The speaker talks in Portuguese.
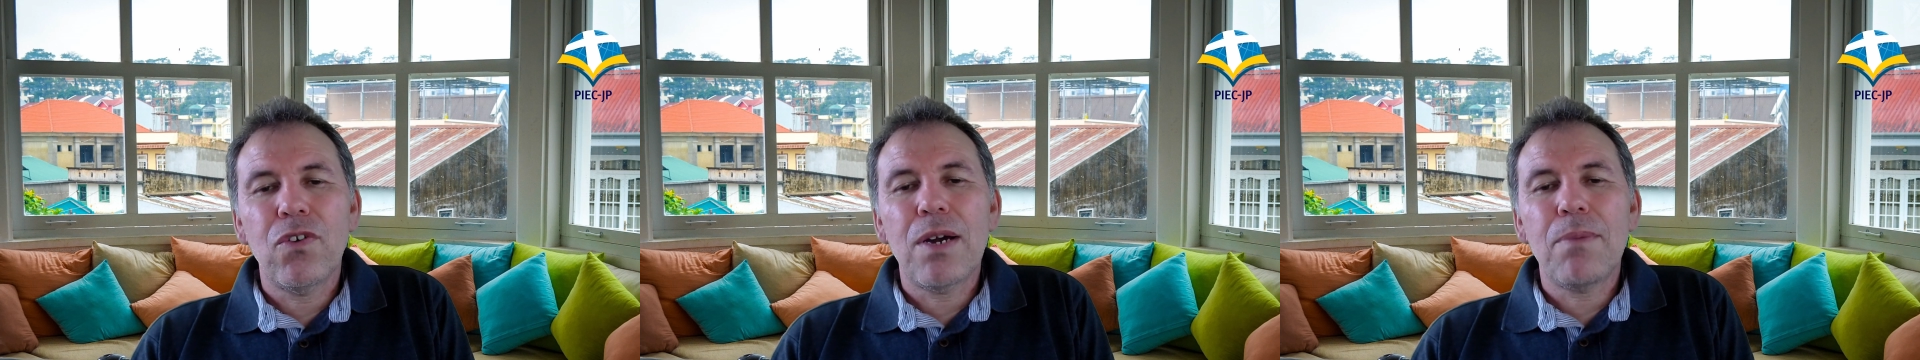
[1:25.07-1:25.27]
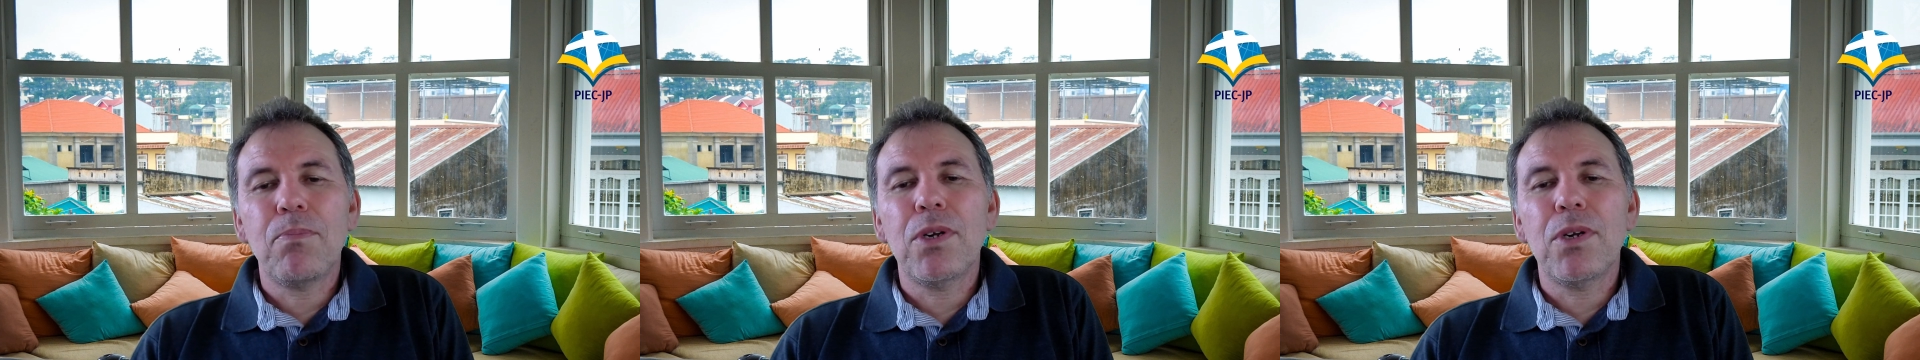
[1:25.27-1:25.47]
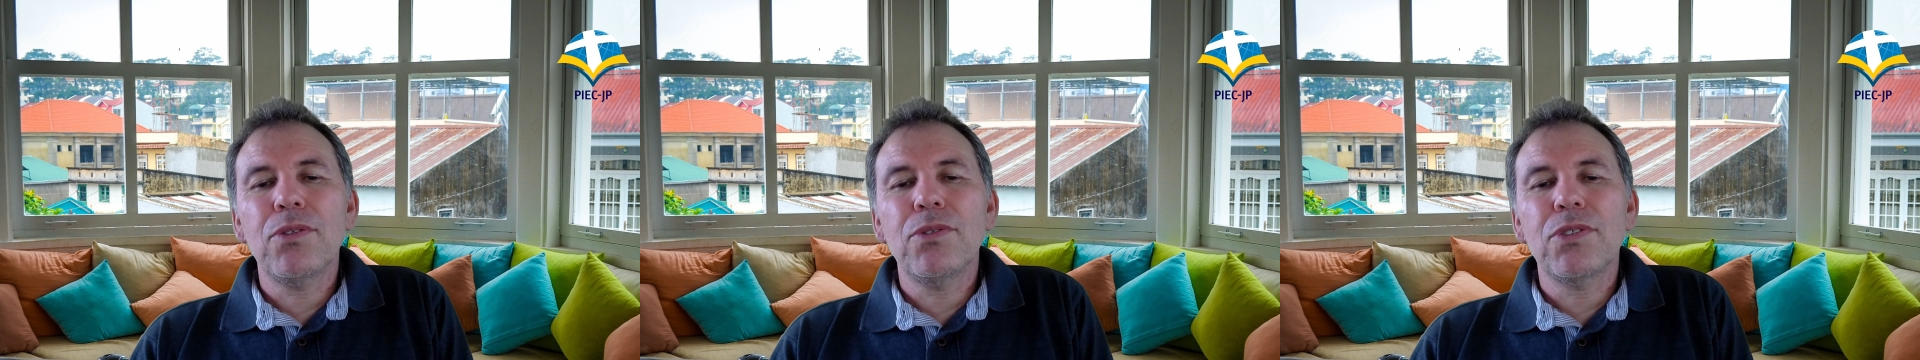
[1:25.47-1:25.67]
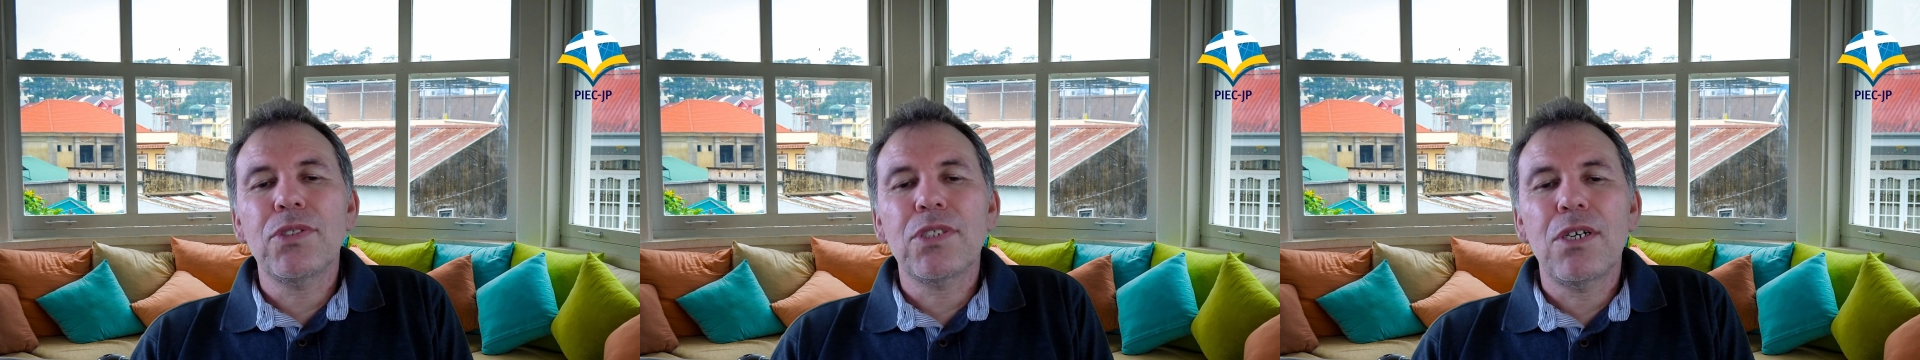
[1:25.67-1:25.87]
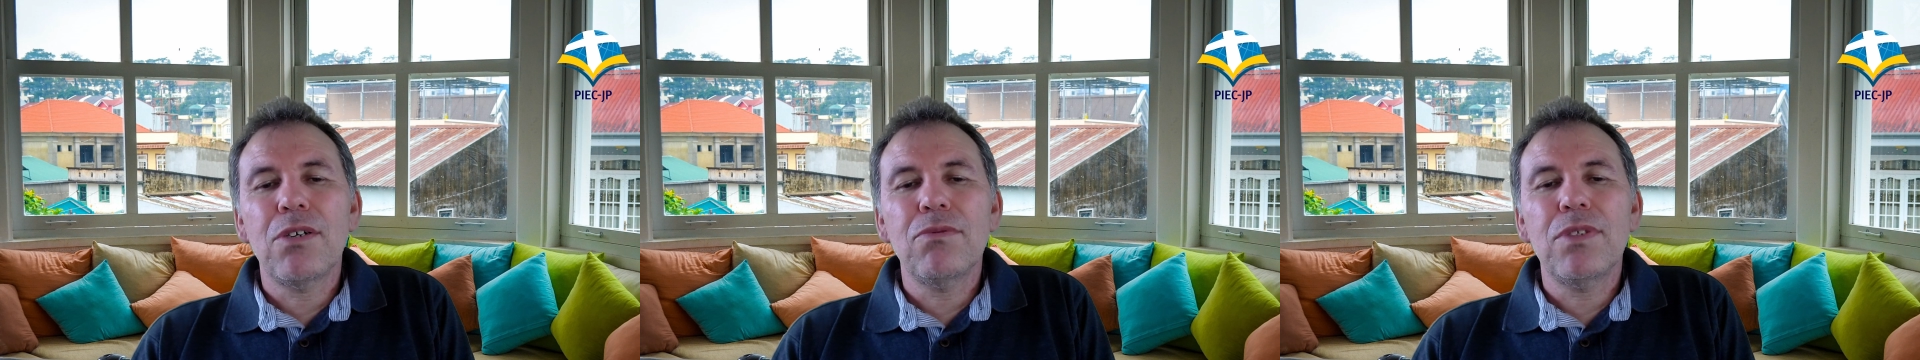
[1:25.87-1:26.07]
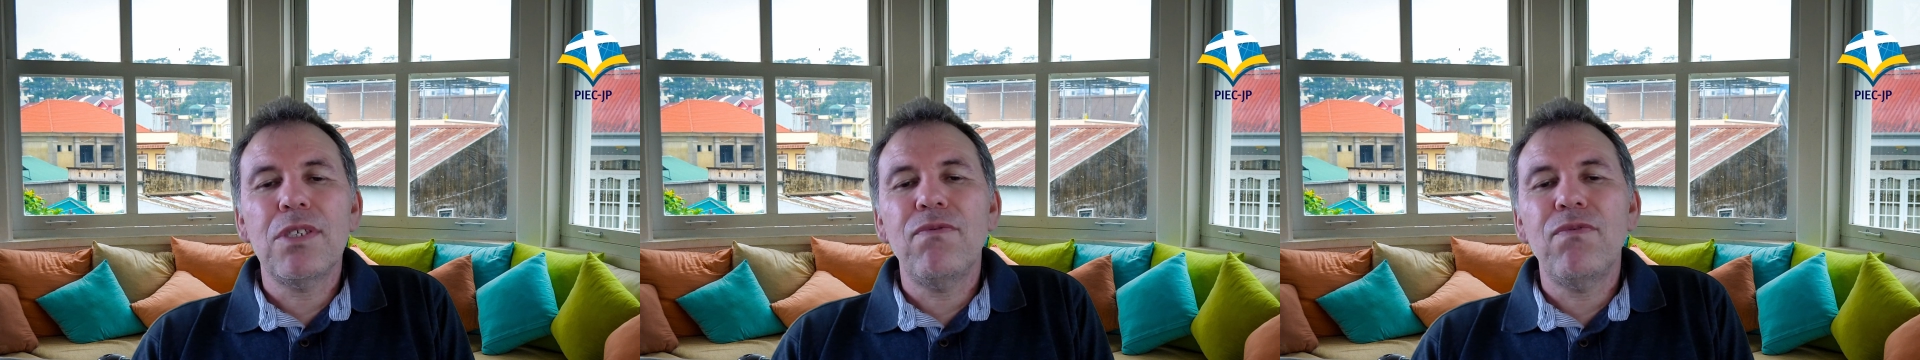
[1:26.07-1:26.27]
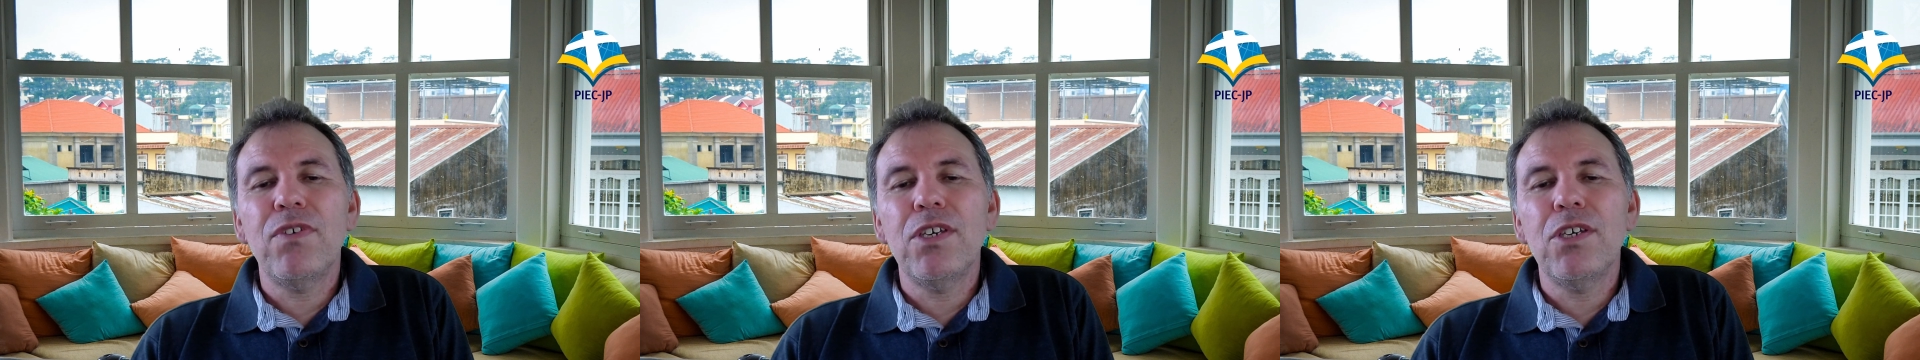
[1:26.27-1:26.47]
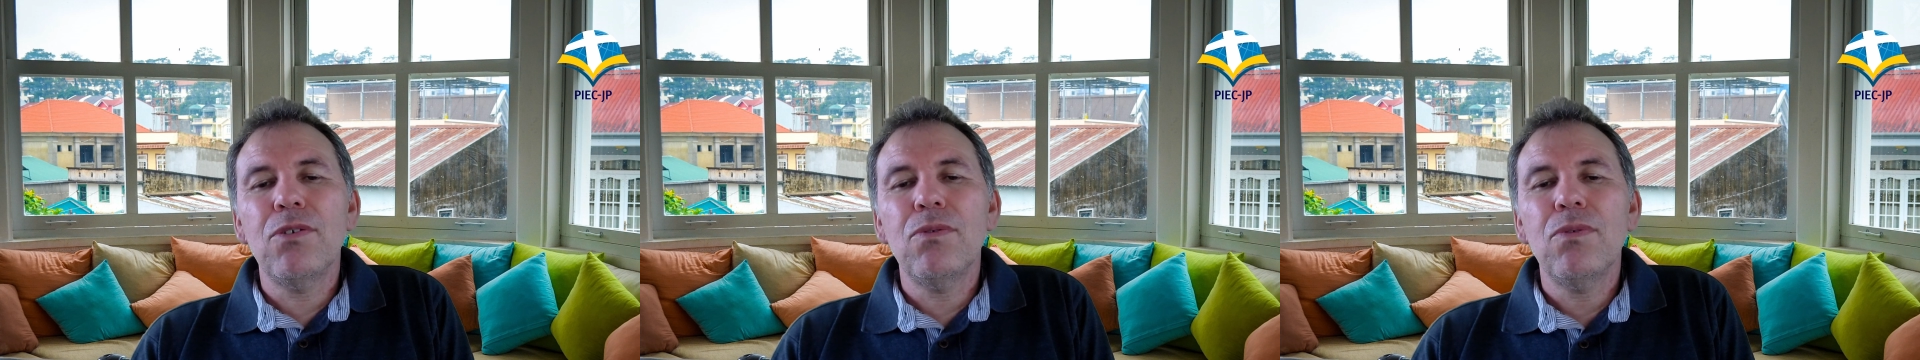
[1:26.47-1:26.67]
a produção de
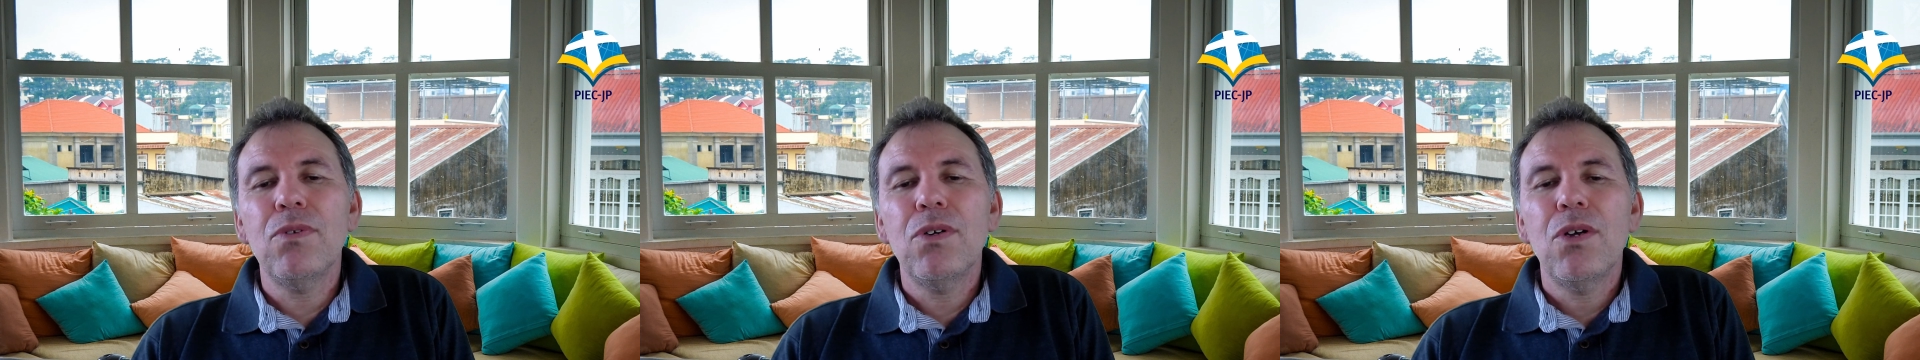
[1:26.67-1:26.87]
vinho